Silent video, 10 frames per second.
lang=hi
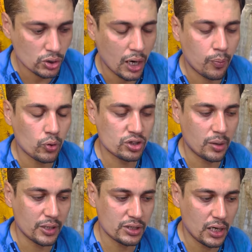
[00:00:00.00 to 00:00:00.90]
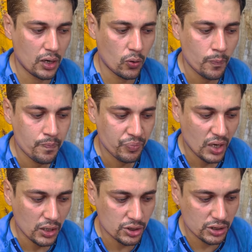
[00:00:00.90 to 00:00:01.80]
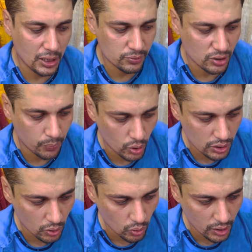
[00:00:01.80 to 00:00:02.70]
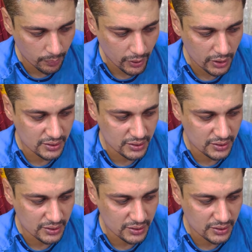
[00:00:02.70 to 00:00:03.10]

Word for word: आप खुद समझदार हो जितना आप सपोर्ट करोगे बहनें